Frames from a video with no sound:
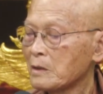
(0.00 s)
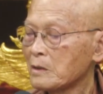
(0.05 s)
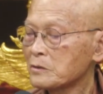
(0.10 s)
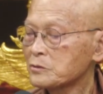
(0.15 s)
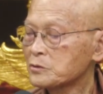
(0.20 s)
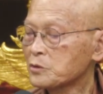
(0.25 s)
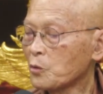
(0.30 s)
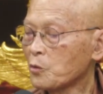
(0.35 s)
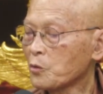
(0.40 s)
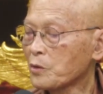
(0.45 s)

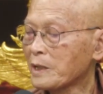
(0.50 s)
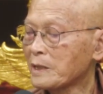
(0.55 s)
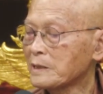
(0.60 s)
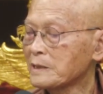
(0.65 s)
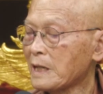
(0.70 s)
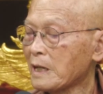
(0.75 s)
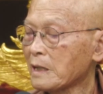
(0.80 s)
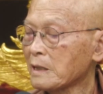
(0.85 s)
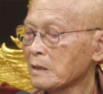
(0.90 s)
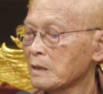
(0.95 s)
สู้กัน
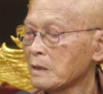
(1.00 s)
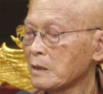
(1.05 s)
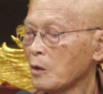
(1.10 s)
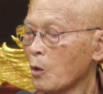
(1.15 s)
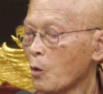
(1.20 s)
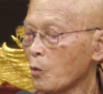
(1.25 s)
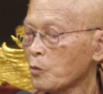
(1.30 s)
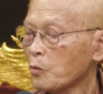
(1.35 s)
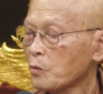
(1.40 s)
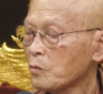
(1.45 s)
อย่างห
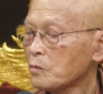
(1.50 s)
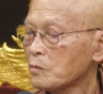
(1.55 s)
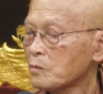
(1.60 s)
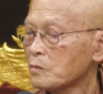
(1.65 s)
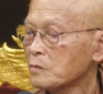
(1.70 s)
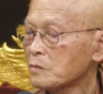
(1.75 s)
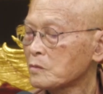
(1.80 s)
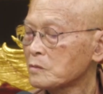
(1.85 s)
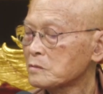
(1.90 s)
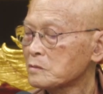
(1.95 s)
นุก
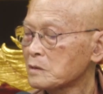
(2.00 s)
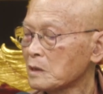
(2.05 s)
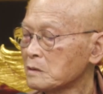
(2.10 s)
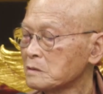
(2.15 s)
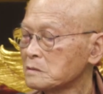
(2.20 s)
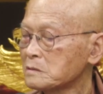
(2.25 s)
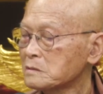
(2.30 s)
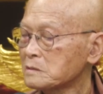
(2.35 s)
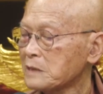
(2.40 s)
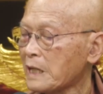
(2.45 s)
ตื่
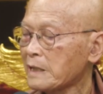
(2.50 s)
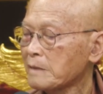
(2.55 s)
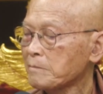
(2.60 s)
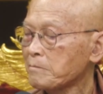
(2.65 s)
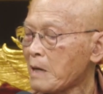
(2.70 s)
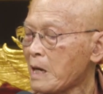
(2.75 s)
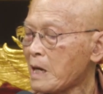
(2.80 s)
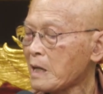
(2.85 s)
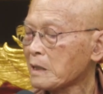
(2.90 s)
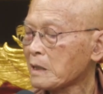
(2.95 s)
นเต้น
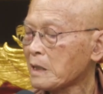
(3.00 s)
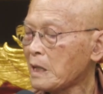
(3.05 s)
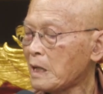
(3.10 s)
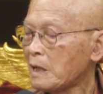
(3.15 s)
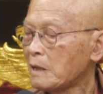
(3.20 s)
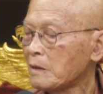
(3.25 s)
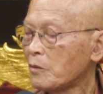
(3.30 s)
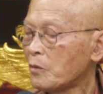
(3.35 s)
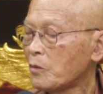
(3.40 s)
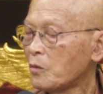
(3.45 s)
มากค่ะ
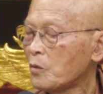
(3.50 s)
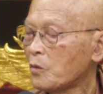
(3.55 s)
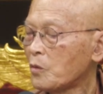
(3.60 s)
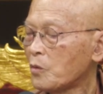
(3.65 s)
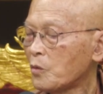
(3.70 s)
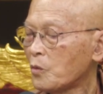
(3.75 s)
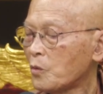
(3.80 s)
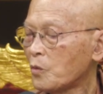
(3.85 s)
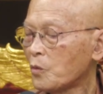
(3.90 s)
โอ้โห